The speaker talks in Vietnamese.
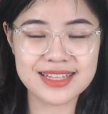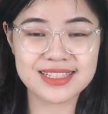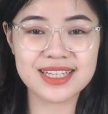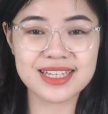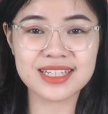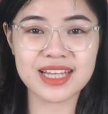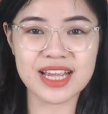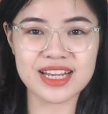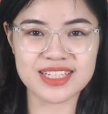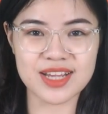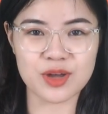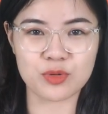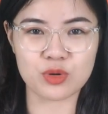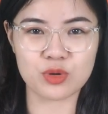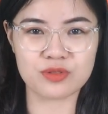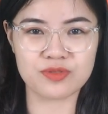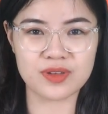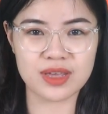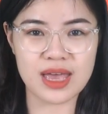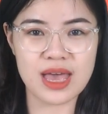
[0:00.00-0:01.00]
Xin kính chào
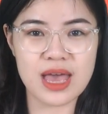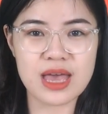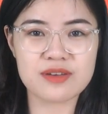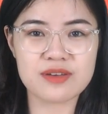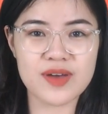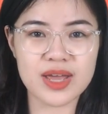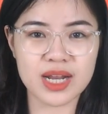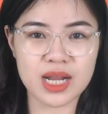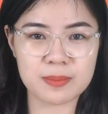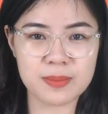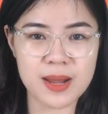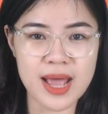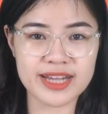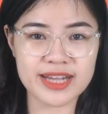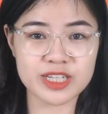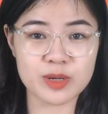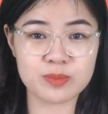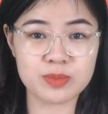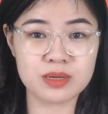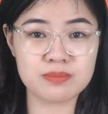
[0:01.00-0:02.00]
quý vị và hẹn gặp lại
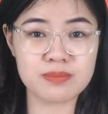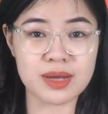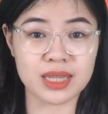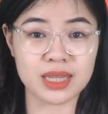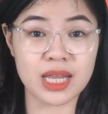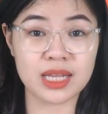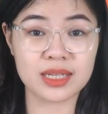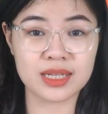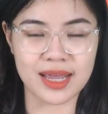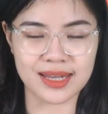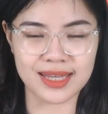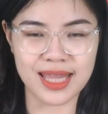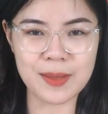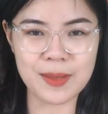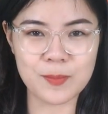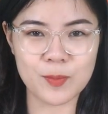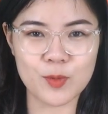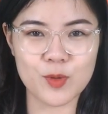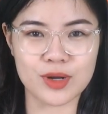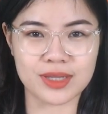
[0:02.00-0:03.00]
trong những bản tin kế tiếp
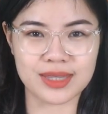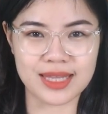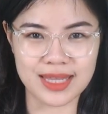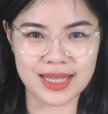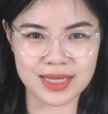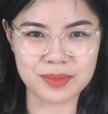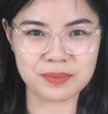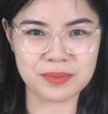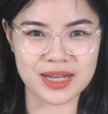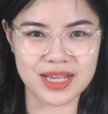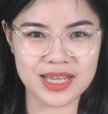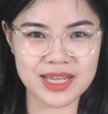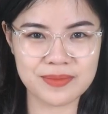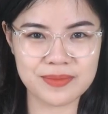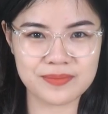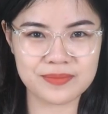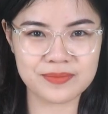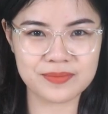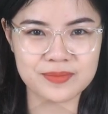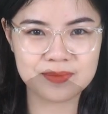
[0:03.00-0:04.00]
của tin tức
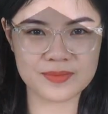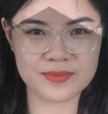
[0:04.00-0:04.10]
mới.